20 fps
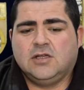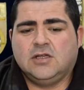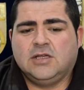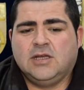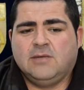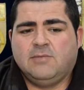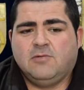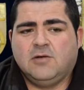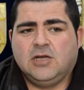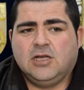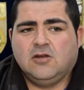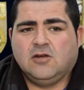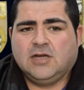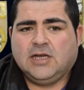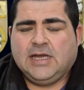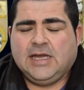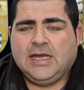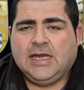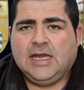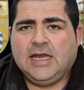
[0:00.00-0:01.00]
Después lo
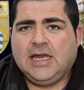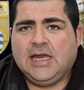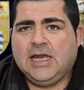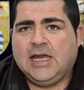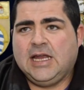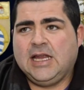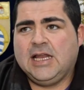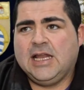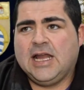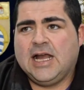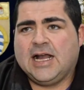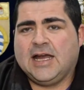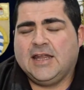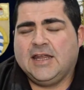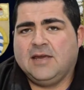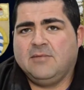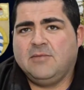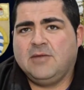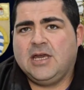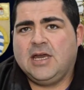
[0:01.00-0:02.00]
que es la
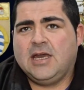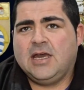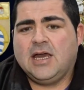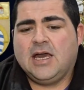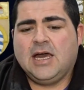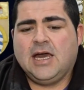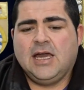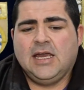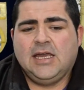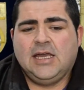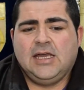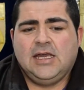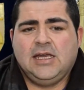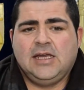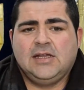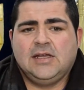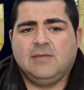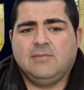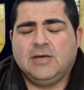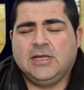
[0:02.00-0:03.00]
academia,
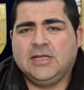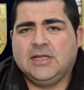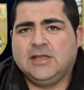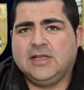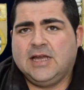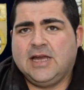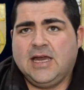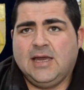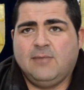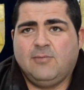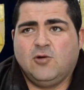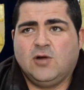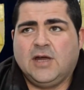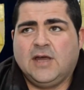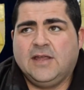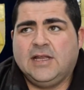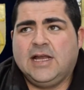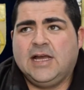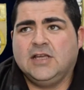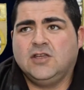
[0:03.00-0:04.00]
ahí depende de la época
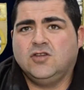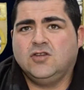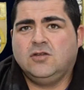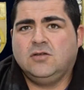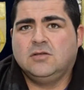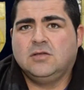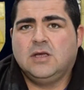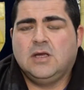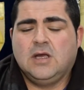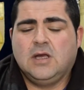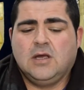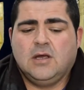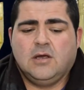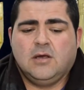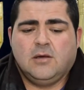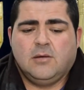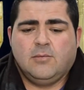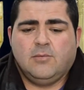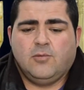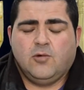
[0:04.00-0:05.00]
del año,
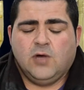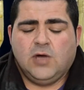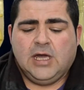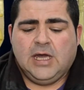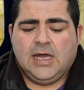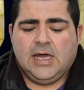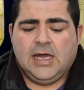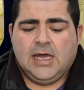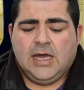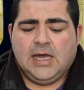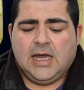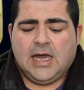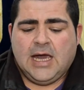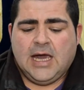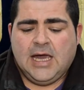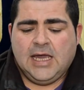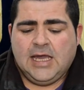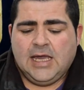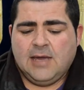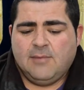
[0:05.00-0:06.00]
pues
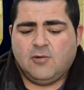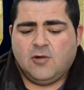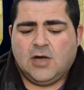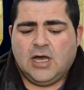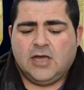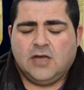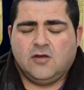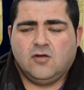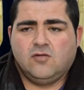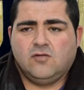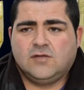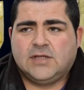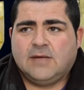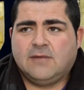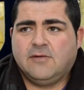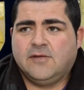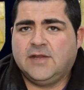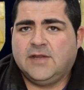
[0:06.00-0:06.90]
hay épocas que nos juntamos